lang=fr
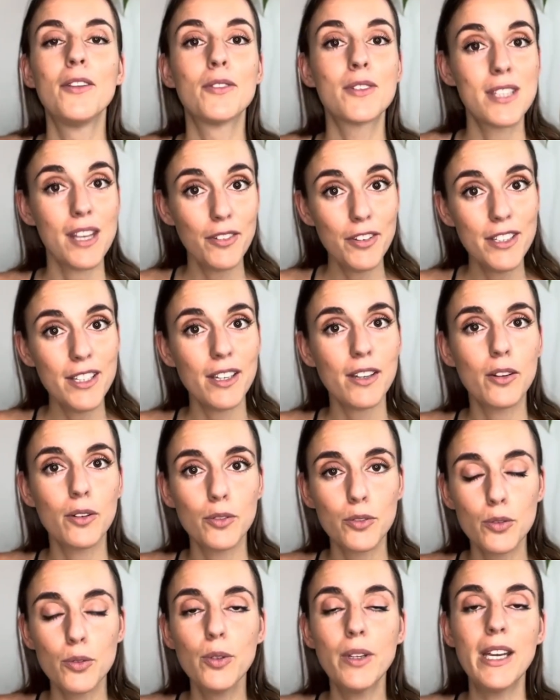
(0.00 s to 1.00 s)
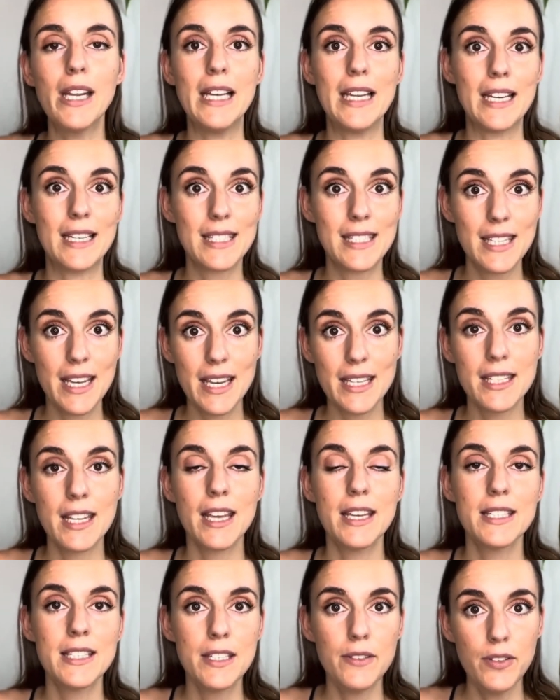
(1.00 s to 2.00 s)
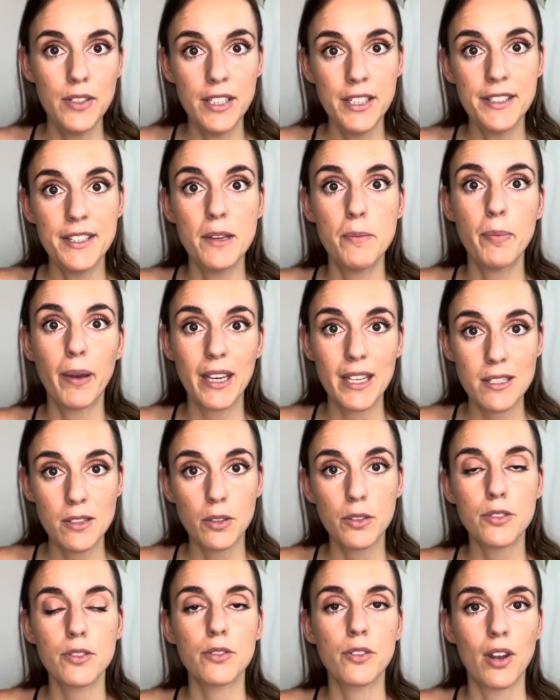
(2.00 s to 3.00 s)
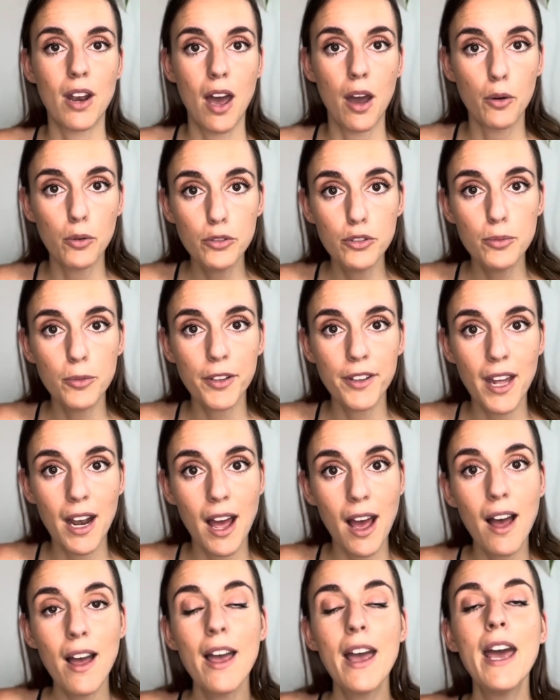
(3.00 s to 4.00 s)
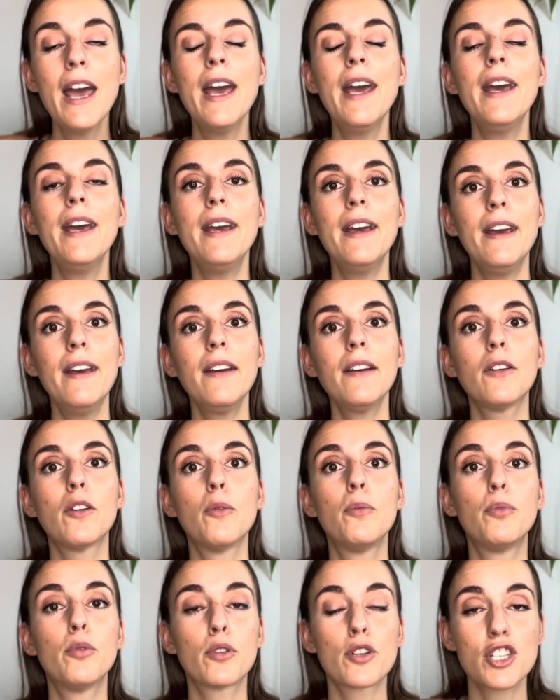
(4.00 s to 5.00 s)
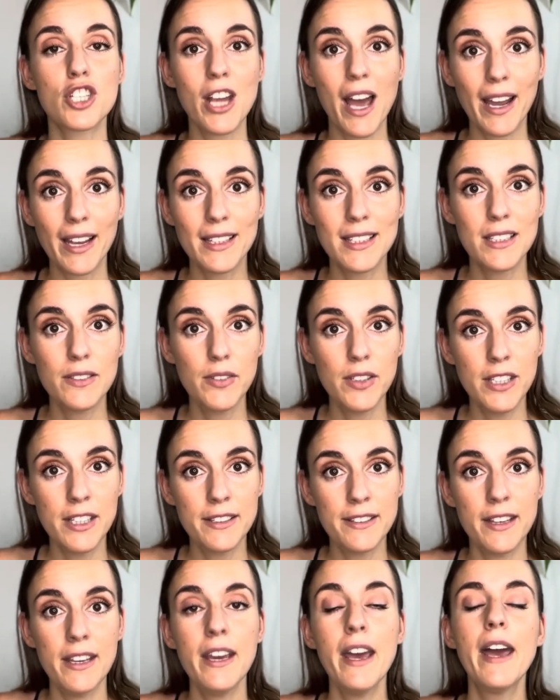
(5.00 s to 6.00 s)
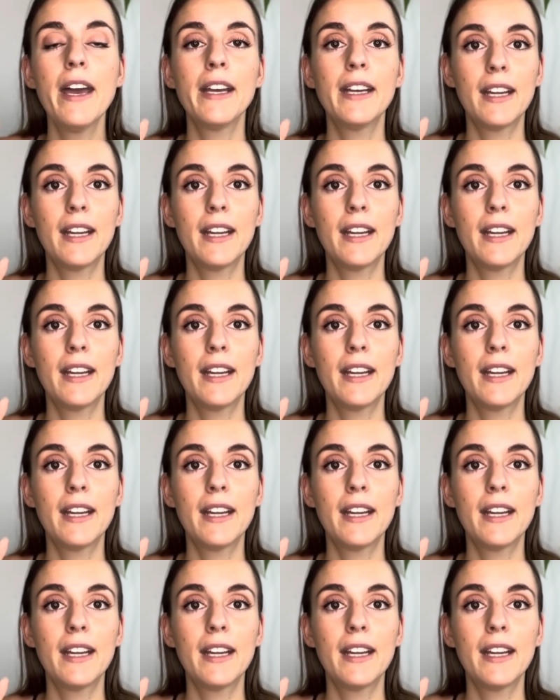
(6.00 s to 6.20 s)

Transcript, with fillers: Donc ça veut dire qu'en tout il y a 16 divinités présentes dans la roue du mandala et que pour chaque divinité,